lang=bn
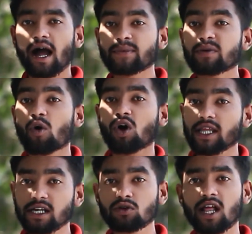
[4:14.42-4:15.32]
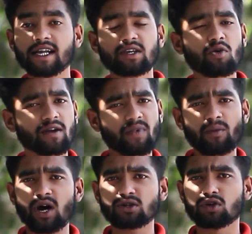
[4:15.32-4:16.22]
আমি অনেকগুলো কিওয়ার্ড
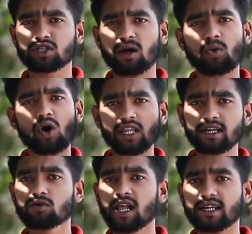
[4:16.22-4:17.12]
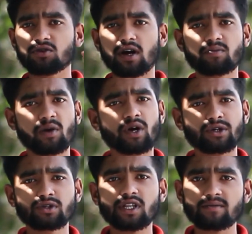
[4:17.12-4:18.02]
ব্যবহার করতাম অনেকগুলো কিওয়ার্ড ব্যবহার
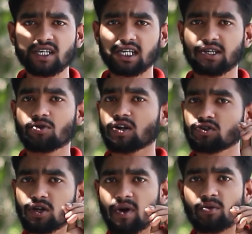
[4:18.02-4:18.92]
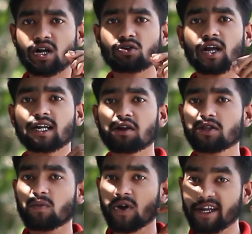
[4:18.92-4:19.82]
করতাম যেই কিওয়ার্ডগুলো ব্যবহার করার
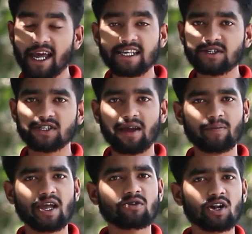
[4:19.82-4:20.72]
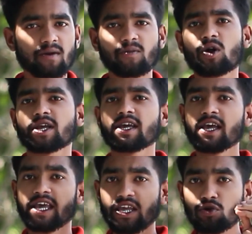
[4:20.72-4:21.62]
কারণে মনিটাইজেশন অ্যাপ্লাই করার পরে
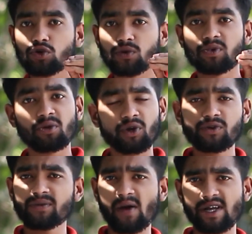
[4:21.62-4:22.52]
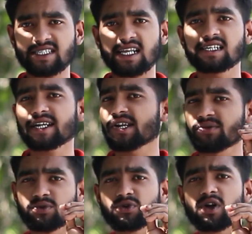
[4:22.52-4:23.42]
ইউটিউব রিভিউ টিম আমার চ্যানেলটা
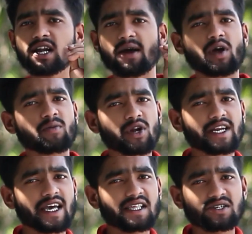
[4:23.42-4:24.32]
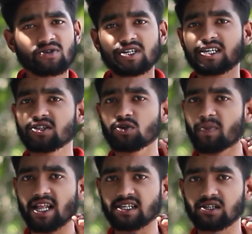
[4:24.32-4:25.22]
রিভিউ করলে আমার মনিটাইজেশনটি কিন্তু
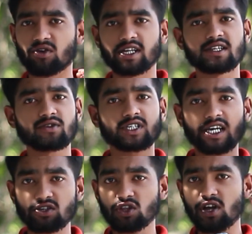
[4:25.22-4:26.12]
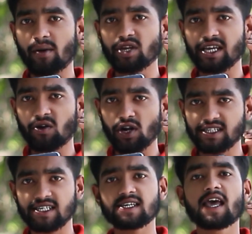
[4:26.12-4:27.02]
বাতিল করে দিত সেজন্য আমি কি
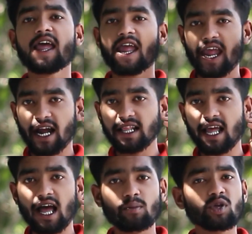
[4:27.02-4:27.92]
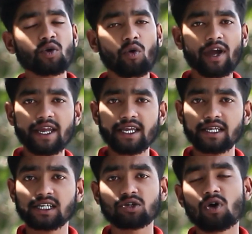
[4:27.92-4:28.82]
করেছি এখানে আমি ওই
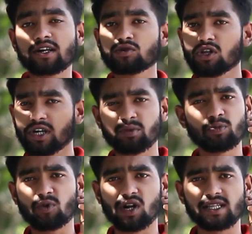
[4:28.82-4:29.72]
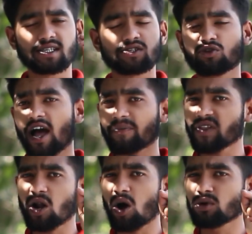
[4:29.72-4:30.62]
কিওয়ার্ডগুলো রিমুভ করে দিয়েছি তো
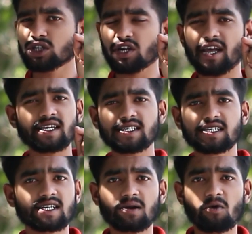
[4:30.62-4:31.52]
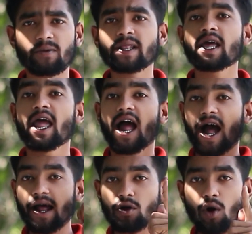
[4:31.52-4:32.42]
আপনারা অবশ্যই এই জিনিসটা করবেন
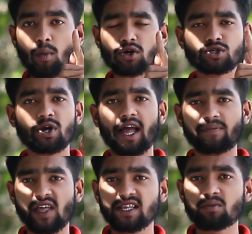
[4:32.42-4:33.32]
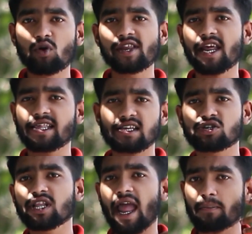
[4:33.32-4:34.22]
আর অবশ্যই আপনাদের
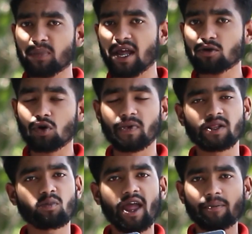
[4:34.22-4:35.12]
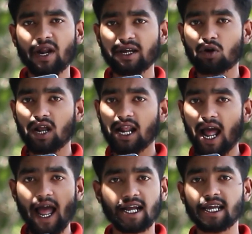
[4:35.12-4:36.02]
মনিটাইজেশন অ্যাপ্লাই করবেন অ্যাপ্লাই করার
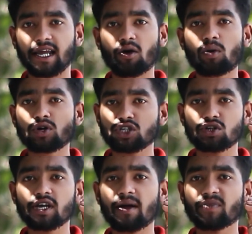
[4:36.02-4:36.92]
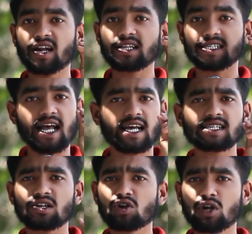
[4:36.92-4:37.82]
আগে অবশ্যই আপনারা চার
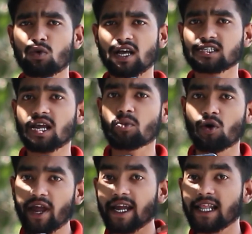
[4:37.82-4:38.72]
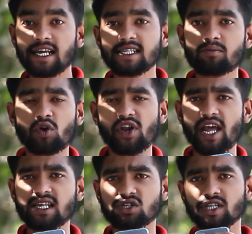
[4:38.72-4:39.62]
হাজার ঘন্টা ওয়াচ টাইম হয়ে গেলেই যে
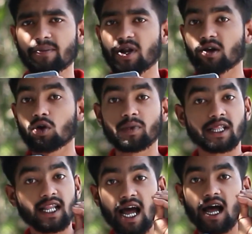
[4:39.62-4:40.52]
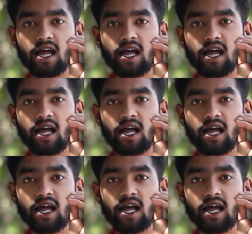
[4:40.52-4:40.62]
মনিটাইজেশন অ্যাপ্লাই করবেন না